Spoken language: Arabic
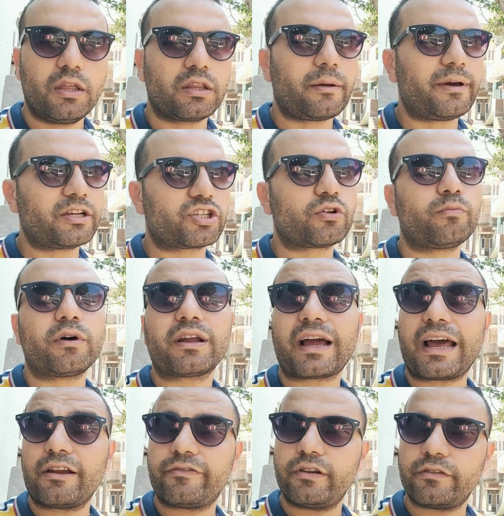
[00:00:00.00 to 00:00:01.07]
طبعا الشيخ مبارك
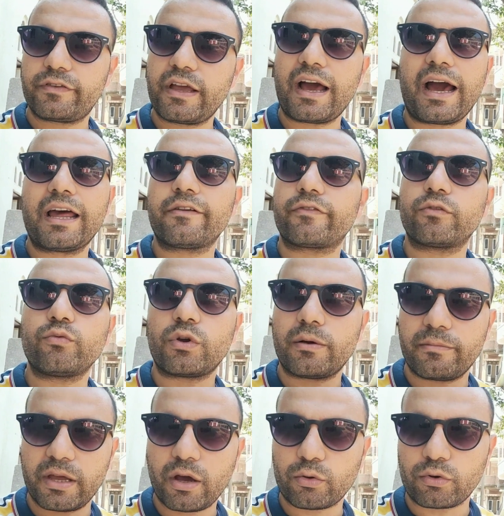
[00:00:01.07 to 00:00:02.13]
عارف اللي فيها عارف انه
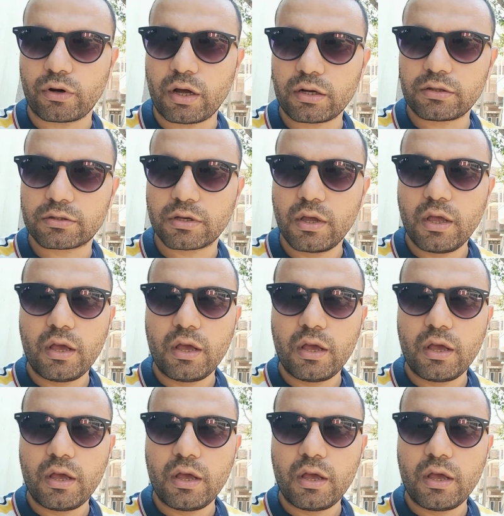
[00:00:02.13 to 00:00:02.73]
لما ياخد الارض